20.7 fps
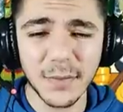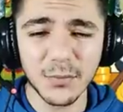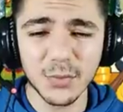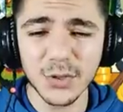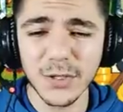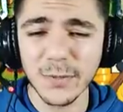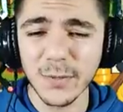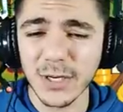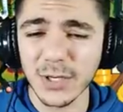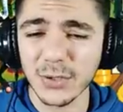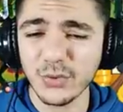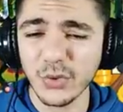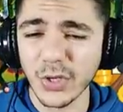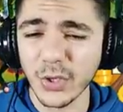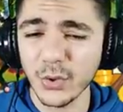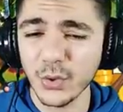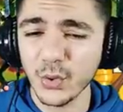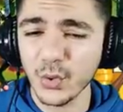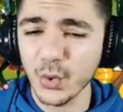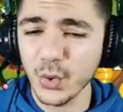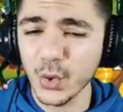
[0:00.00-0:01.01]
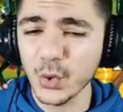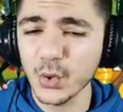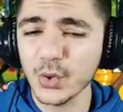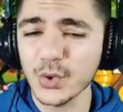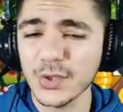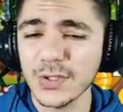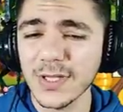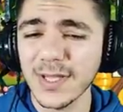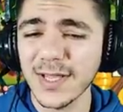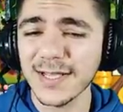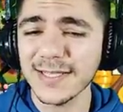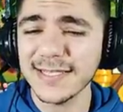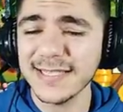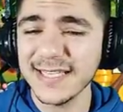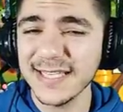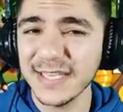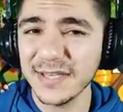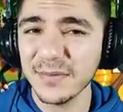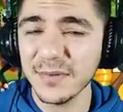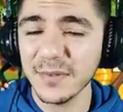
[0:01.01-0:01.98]
ben bu laboratuvarı 3 saat
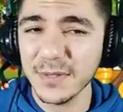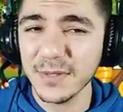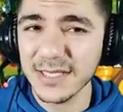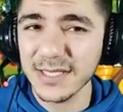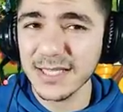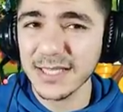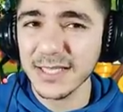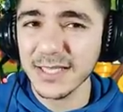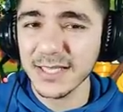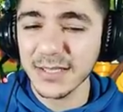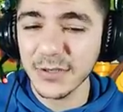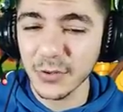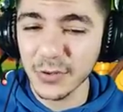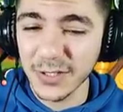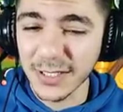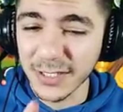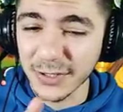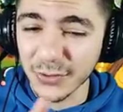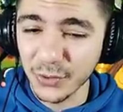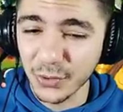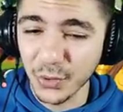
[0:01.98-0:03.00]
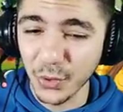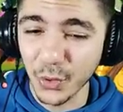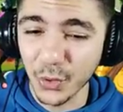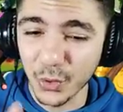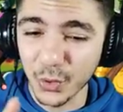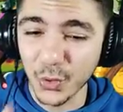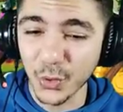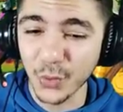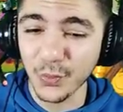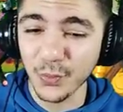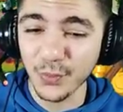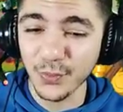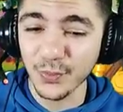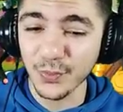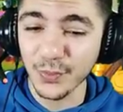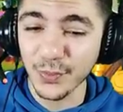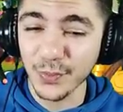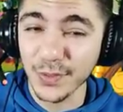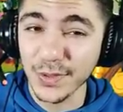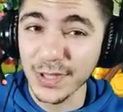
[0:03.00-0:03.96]
21 dakika olarak gördüm.
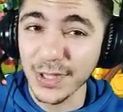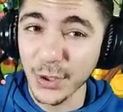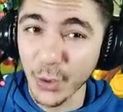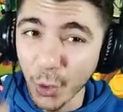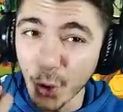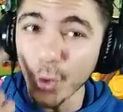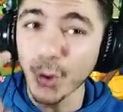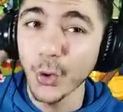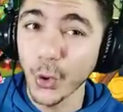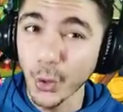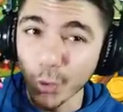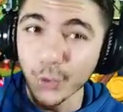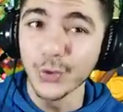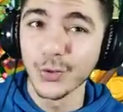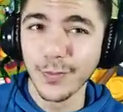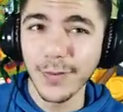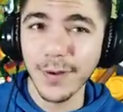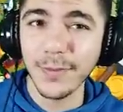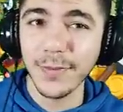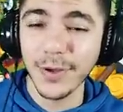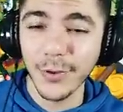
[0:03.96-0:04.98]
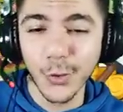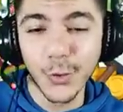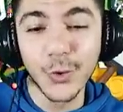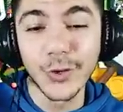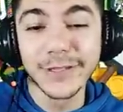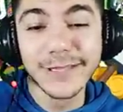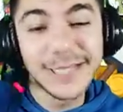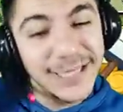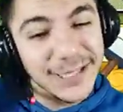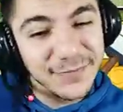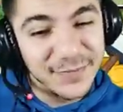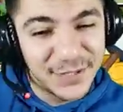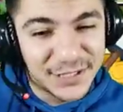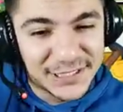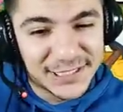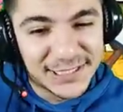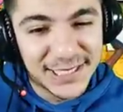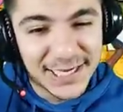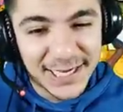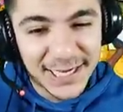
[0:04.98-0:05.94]
De öyle gördüm ama öyle
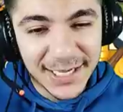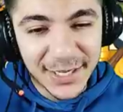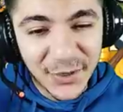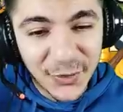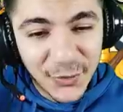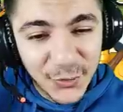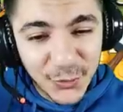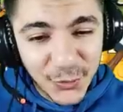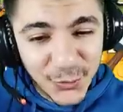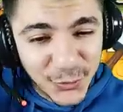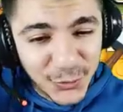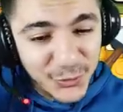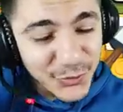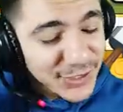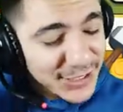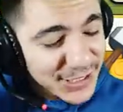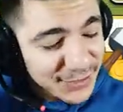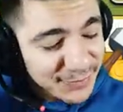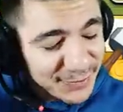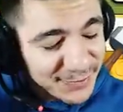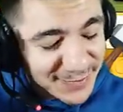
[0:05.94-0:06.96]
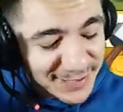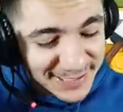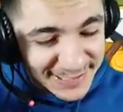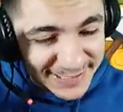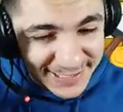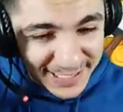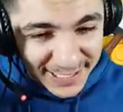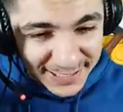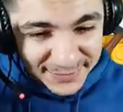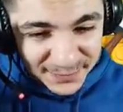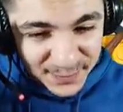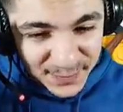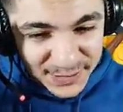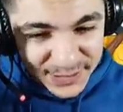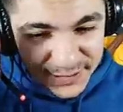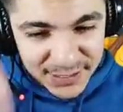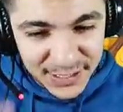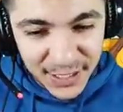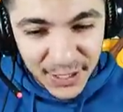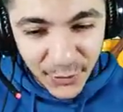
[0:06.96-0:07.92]
değilmiş. 3 gün 21
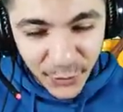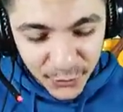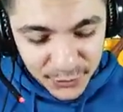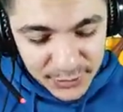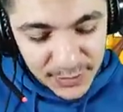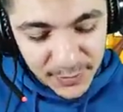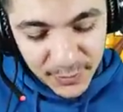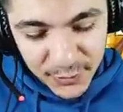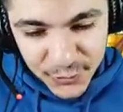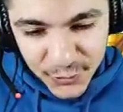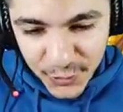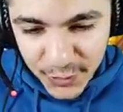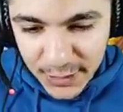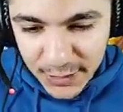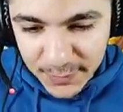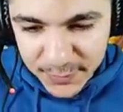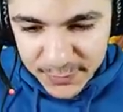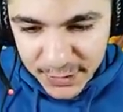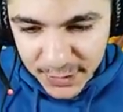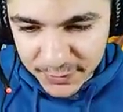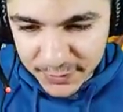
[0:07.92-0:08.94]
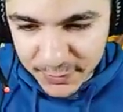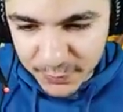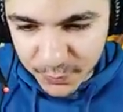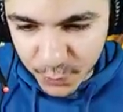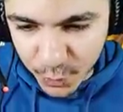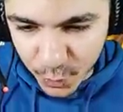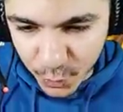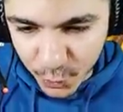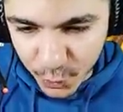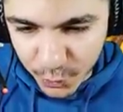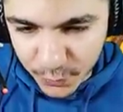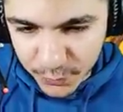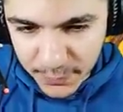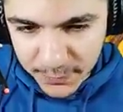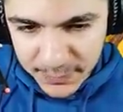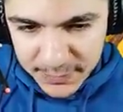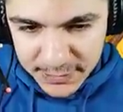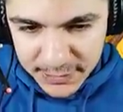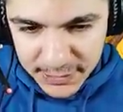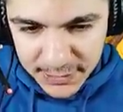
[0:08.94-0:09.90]
saatmiş. O zaman şöyle yapacağım şimdi büyücüm
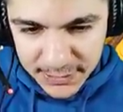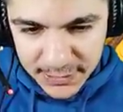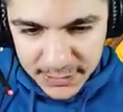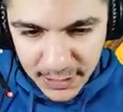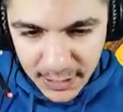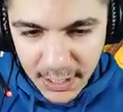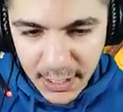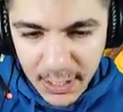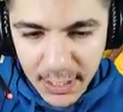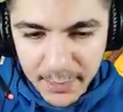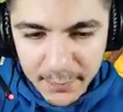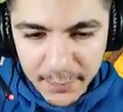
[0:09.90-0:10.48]
de bitecek ya.